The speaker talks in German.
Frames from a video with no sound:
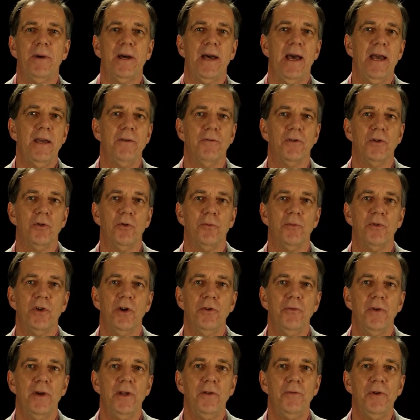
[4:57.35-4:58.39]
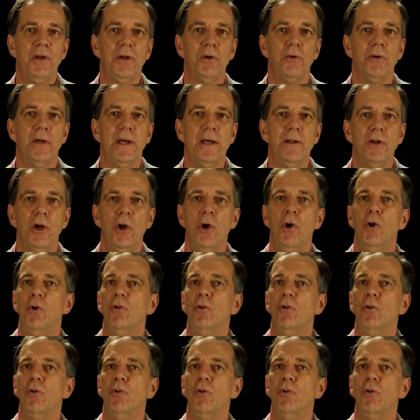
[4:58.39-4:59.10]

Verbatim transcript: Bereich, wo es um Softwareentwicklung geht.